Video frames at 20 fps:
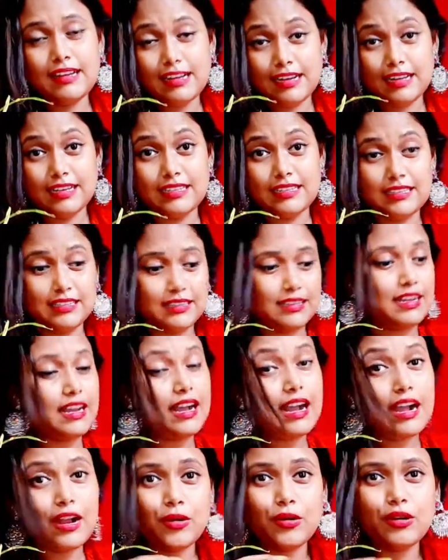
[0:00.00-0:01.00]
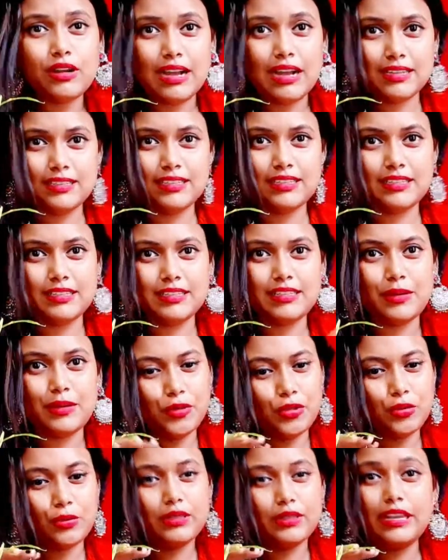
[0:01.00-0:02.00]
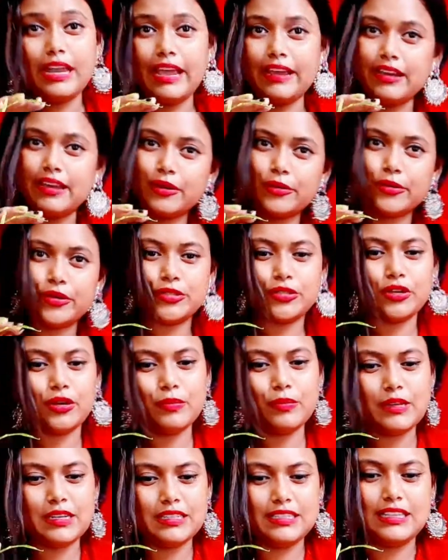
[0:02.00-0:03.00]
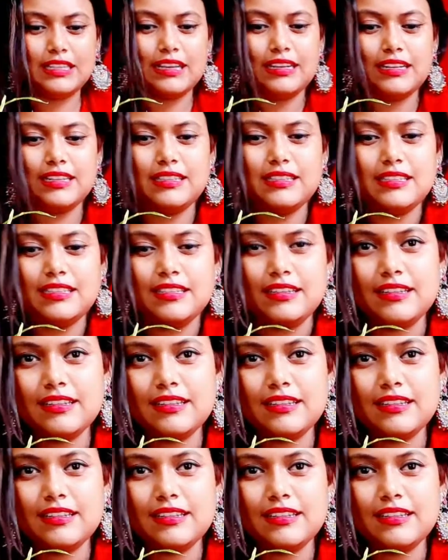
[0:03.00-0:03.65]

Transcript: আচ্ছা আরও গাছ আছে আমি তোমাদের এক এক করে সব গাছ দেখাচ্ছি